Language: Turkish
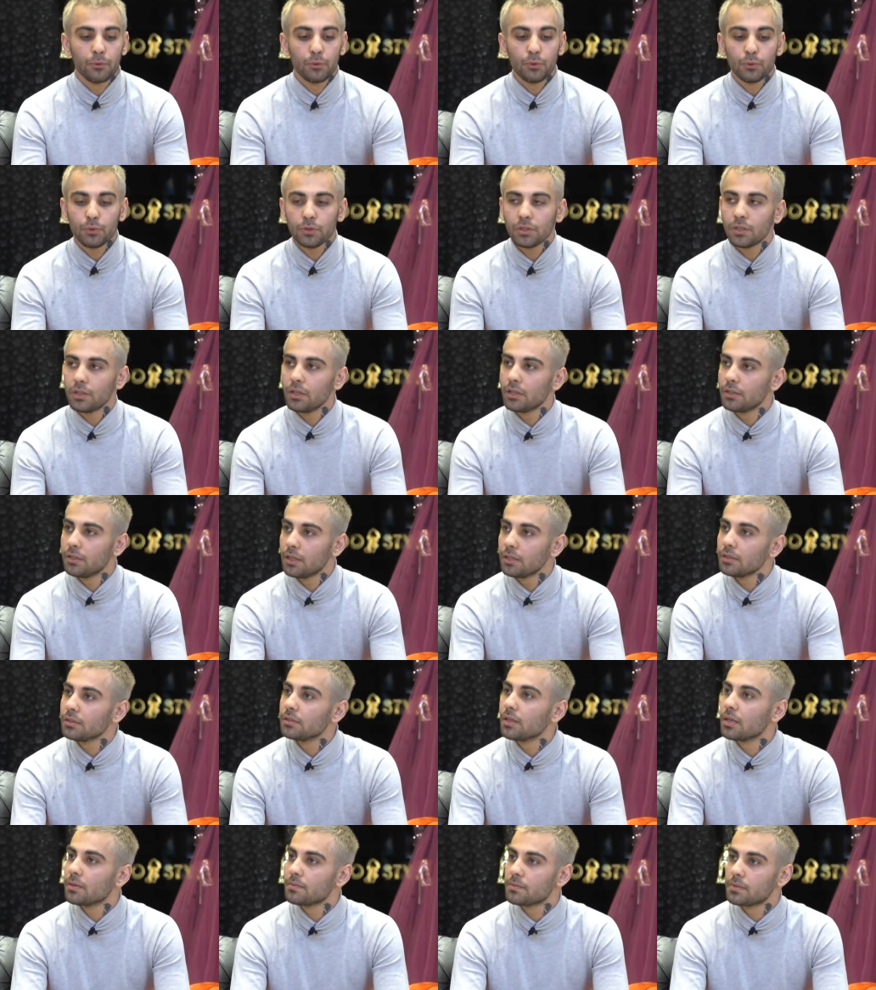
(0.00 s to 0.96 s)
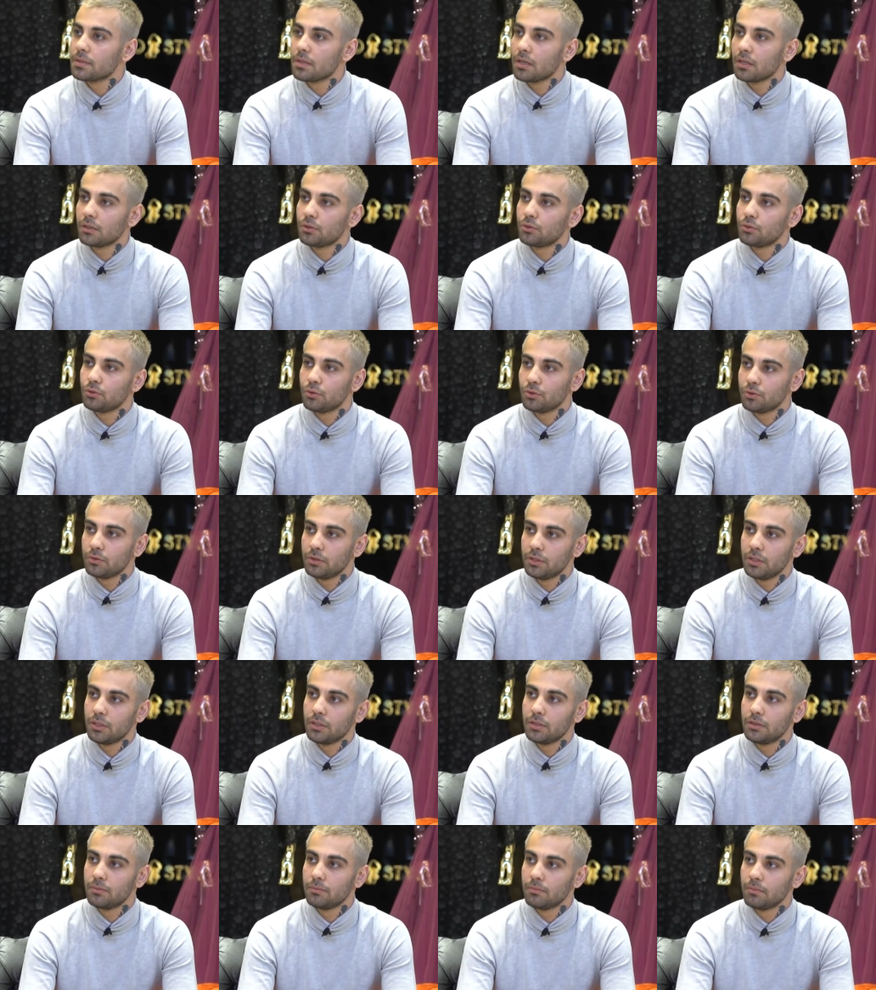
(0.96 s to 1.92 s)
Türkiye'den nabza atıyor
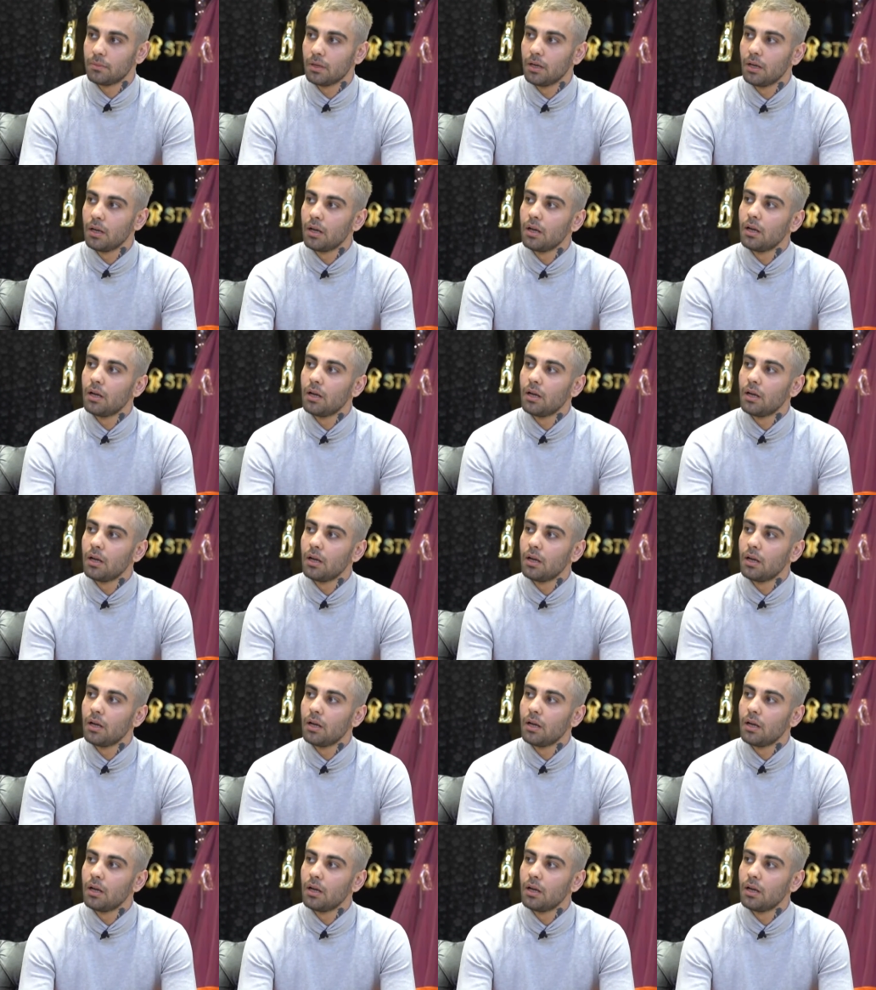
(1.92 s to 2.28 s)
diyelim.